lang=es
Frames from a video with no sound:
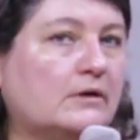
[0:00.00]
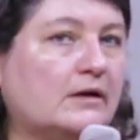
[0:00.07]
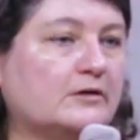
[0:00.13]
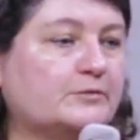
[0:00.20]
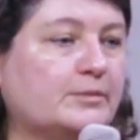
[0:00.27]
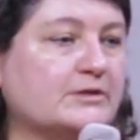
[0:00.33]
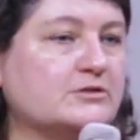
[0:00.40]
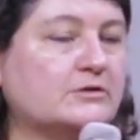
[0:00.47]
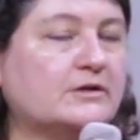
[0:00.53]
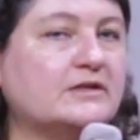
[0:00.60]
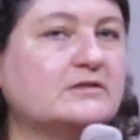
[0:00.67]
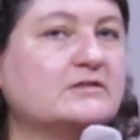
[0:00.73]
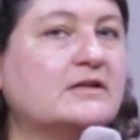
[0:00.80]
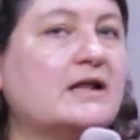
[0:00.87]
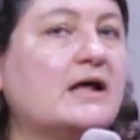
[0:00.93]
las
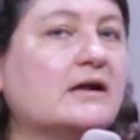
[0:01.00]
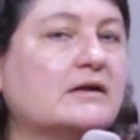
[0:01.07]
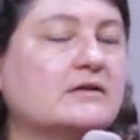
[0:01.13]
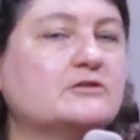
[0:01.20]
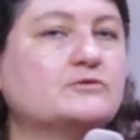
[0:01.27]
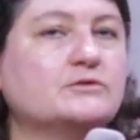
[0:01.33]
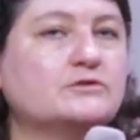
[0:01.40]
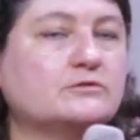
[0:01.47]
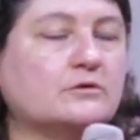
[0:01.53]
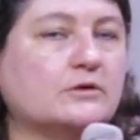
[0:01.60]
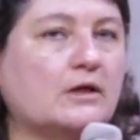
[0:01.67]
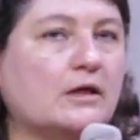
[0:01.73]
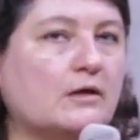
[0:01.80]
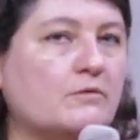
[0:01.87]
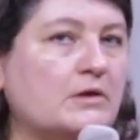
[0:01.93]
personas narran su
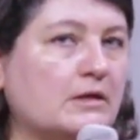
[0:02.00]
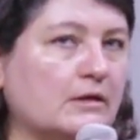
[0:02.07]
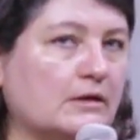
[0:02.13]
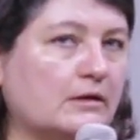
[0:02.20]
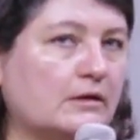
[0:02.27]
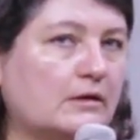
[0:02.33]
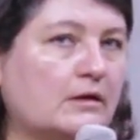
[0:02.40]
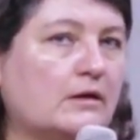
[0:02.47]
historia de vida